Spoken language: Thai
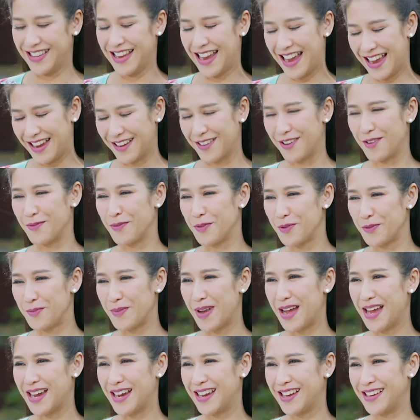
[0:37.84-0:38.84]
ค่ะขอบคุณ
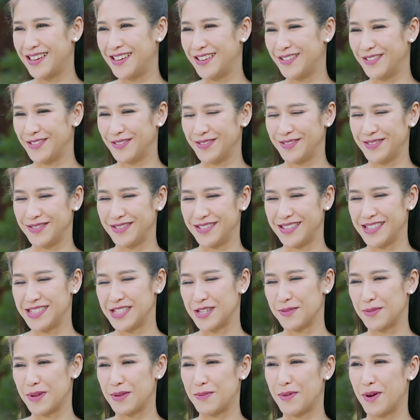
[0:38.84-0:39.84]
มากค่ะ เดี๋ยวหนึ่ง
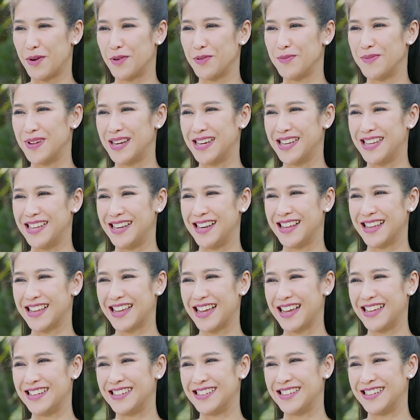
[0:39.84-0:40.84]
จะไปบอกคุณพันธินแล้ว
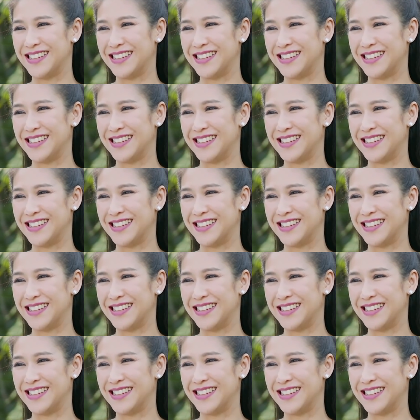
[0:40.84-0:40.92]
กัน